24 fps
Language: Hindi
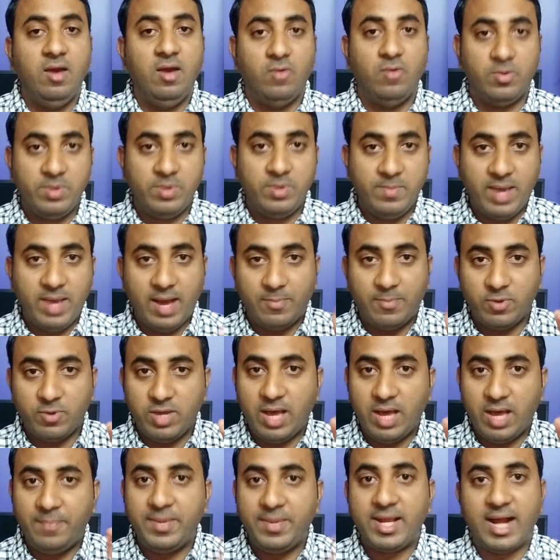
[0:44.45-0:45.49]
वो भी मैं आपको
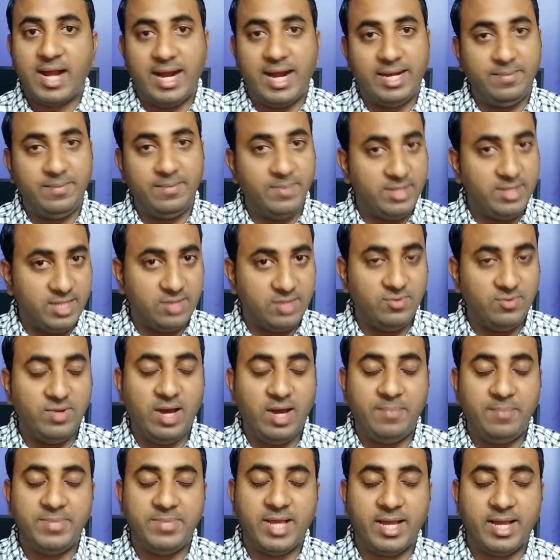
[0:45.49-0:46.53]
यहाँ पे कार्ट में दे दूंगा
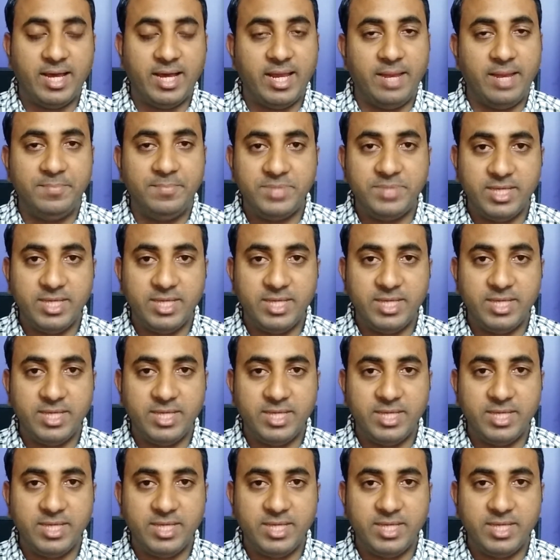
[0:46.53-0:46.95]
आप जाकर आराम